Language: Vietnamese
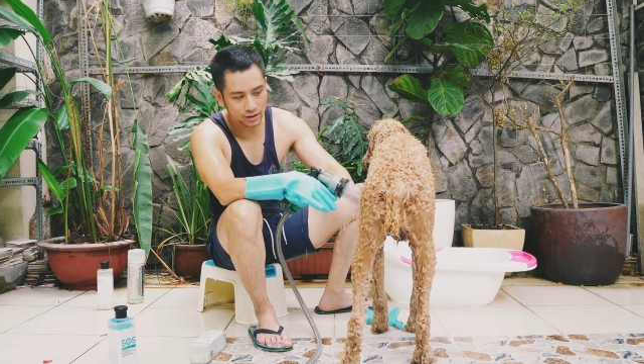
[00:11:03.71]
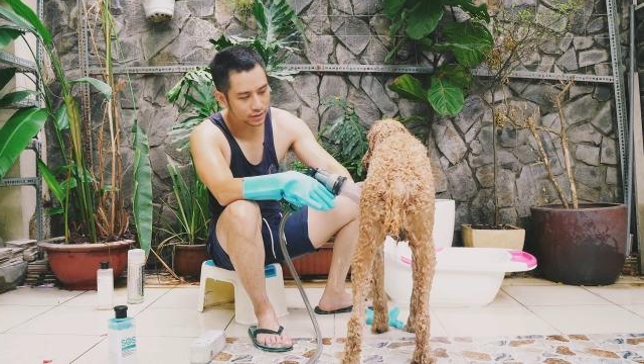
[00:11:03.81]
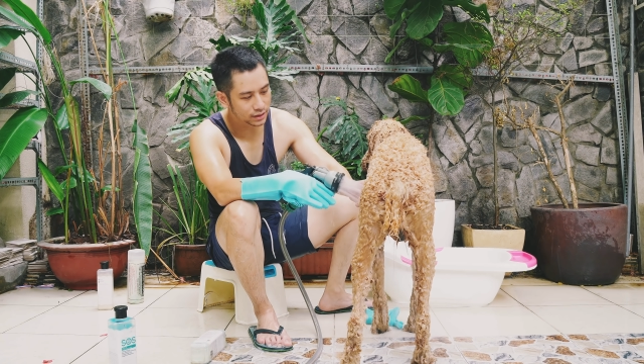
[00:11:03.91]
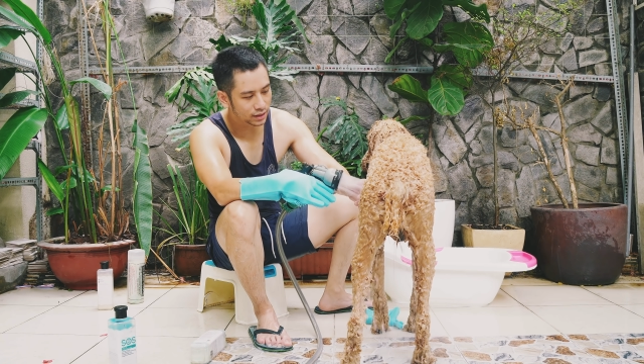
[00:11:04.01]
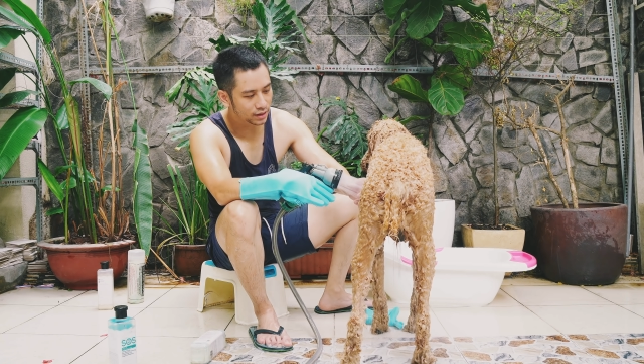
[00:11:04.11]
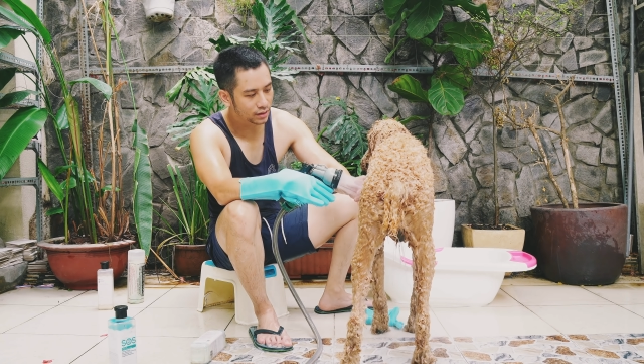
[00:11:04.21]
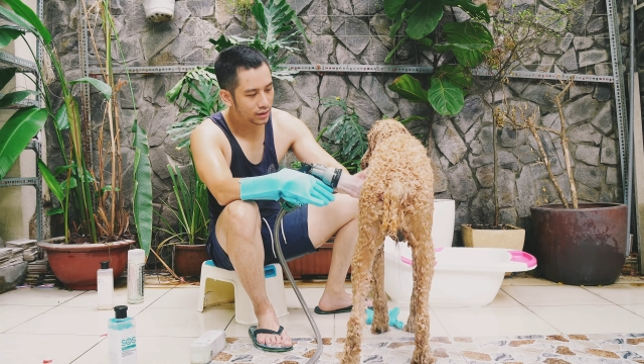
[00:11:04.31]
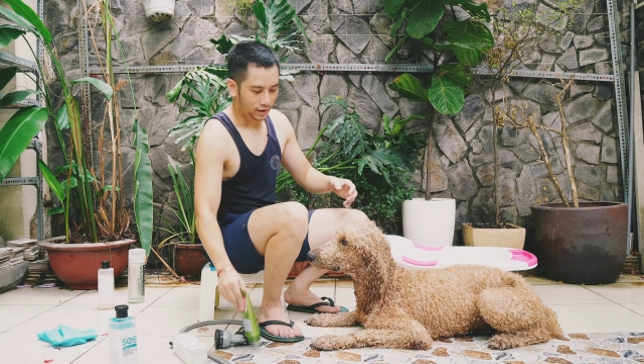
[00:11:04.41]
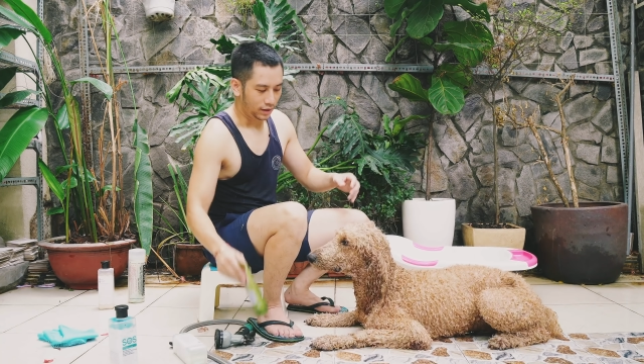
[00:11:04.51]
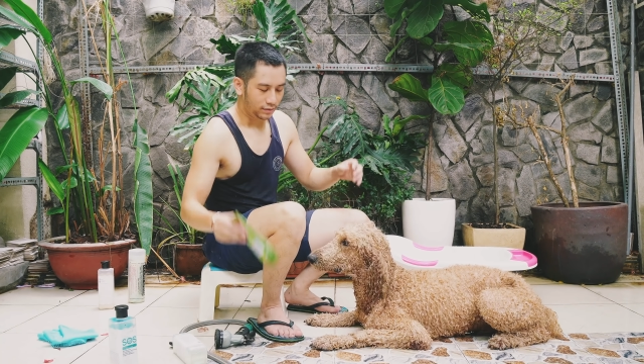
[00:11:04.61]
cho con chó.
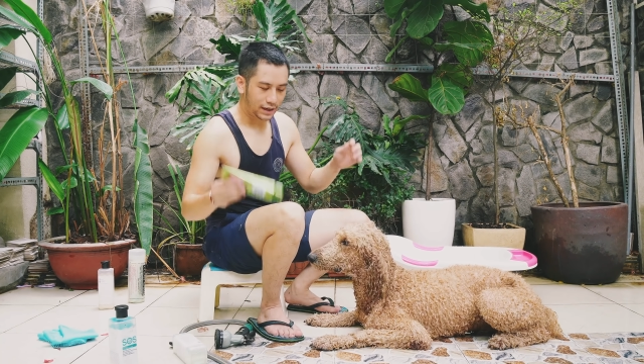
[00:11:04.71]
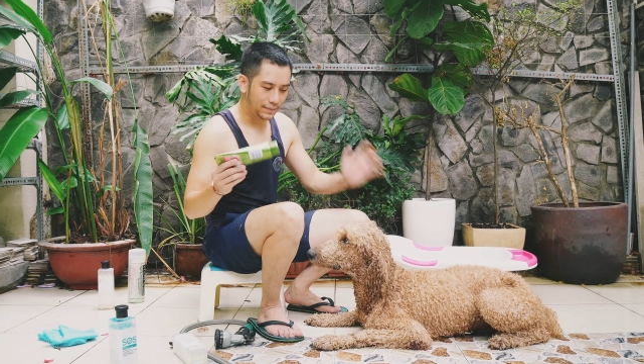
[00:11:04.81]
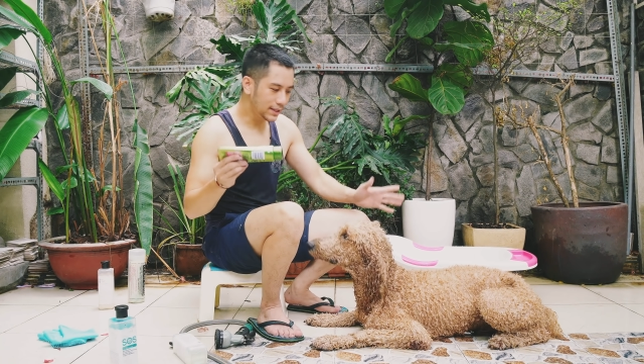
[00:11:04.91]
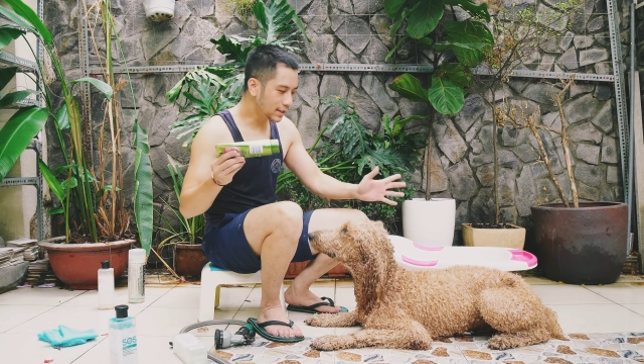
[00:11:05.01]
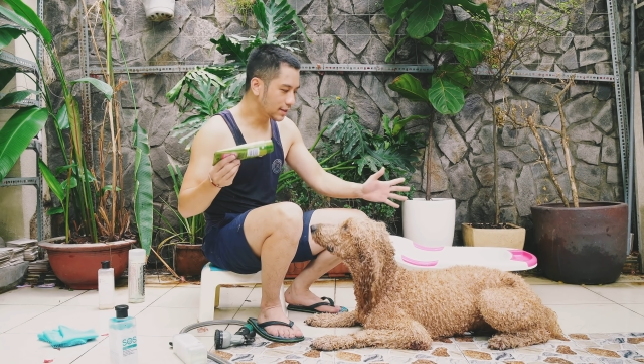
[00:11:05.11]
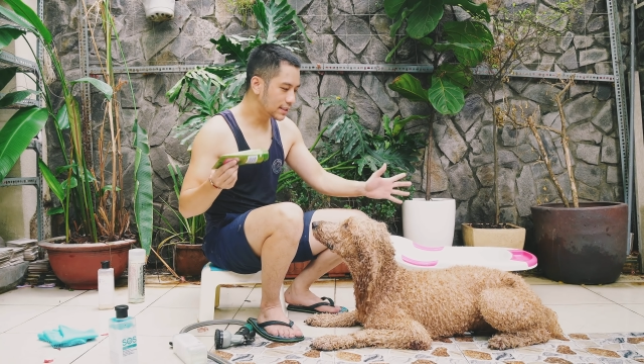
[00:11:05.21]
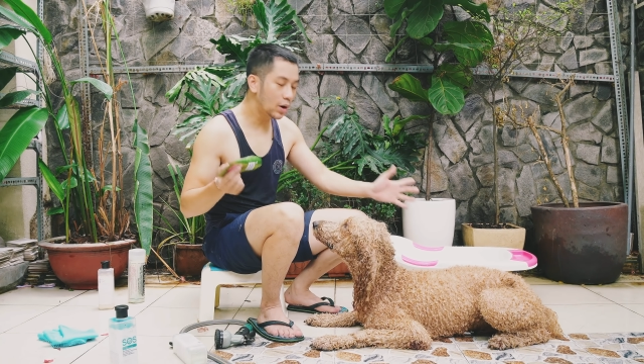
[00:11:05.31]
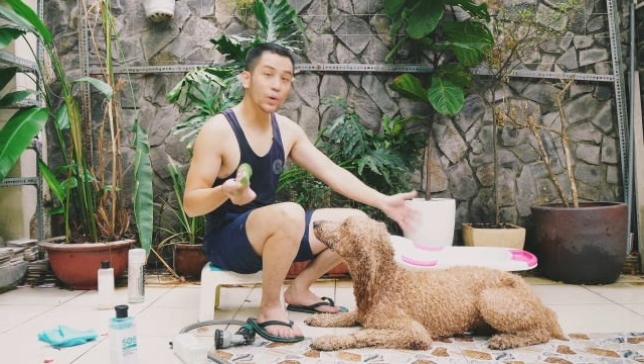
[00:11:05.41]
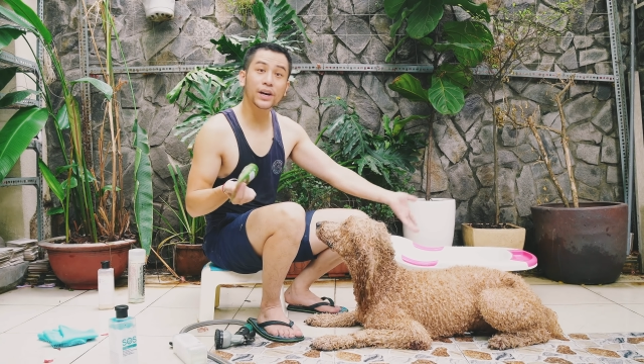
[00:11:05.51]
Và bây giờ sau